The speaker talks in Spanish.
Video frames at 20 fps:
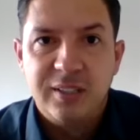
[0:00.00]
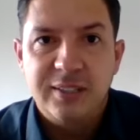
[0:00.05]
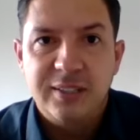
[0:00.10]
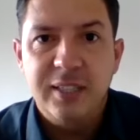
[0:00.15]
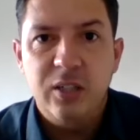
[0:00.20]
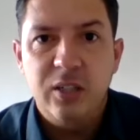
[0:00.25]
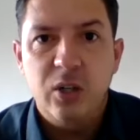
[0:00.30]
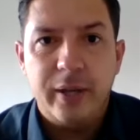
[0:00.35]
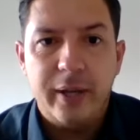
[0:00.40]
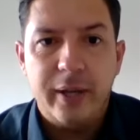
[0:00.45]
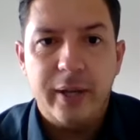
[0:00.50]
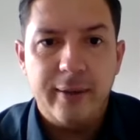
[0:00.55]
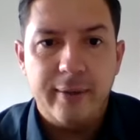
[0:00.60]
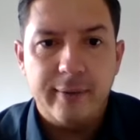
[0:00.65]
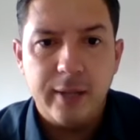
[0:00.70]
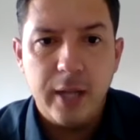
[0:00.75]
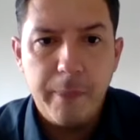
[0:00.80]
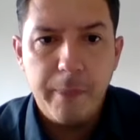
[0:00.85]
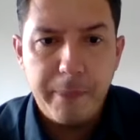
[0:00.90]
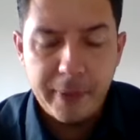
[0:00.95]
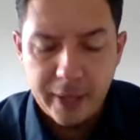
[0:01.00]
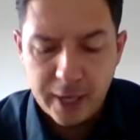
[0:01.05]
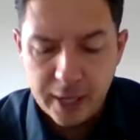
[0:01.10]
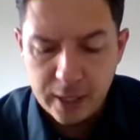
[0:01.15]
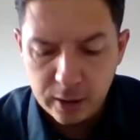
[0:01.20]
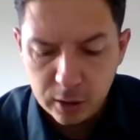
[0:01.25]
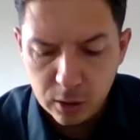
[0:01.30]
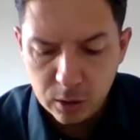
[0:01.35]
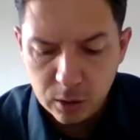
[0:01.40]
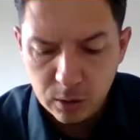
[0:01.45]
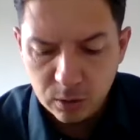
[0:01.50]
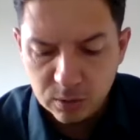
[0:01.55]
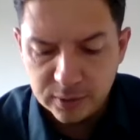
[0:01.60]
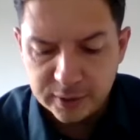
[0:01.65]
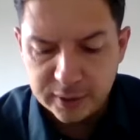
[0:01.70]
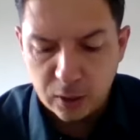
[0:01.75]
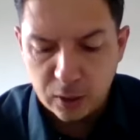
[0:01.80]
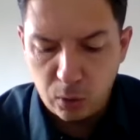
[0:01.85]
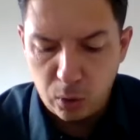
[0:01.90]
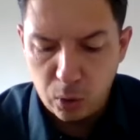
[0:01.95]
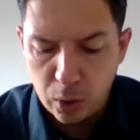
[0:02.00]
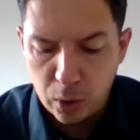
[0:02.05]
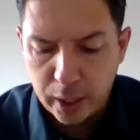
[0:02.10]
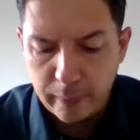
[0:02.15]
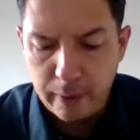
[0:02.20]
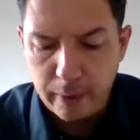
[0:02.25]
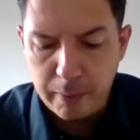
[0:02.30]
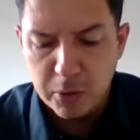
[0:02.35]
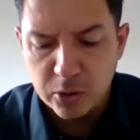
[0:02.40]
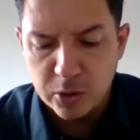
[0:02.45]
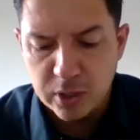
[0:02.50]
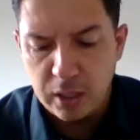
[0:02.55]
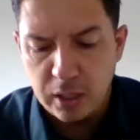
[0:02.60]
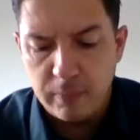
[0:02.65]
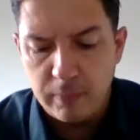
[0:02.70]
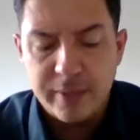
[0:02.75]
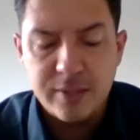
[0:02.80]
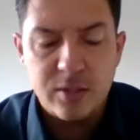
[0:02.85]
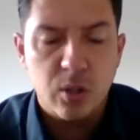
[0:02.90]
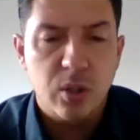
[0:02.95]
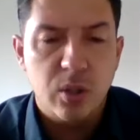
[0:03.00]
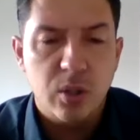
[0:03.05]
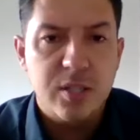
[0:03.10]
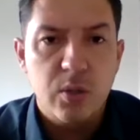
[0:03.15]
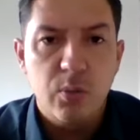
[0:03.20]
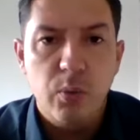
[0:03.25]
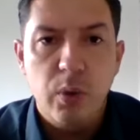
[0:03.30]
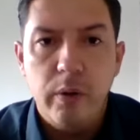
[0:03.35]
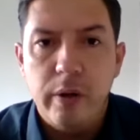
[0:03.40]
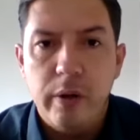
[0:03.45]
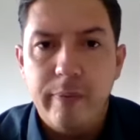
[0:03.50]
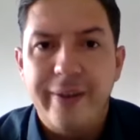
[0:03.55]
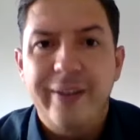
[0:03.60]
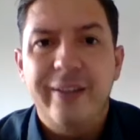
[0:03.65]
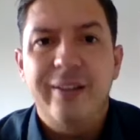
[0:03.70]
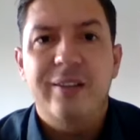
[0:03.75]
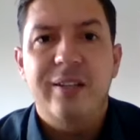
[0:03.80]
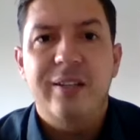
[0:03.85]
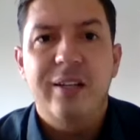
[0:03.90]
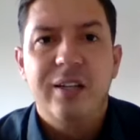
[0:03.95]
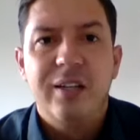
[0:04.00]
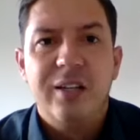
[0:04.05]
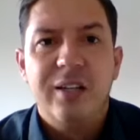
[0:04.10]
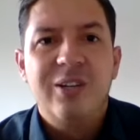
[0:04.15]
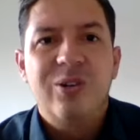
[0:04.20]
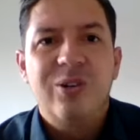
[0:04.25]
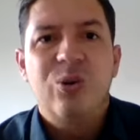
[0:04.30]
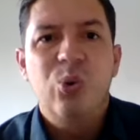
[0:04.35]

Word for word: sino que está esperando, según lo que vemos en el verso 19 y 20,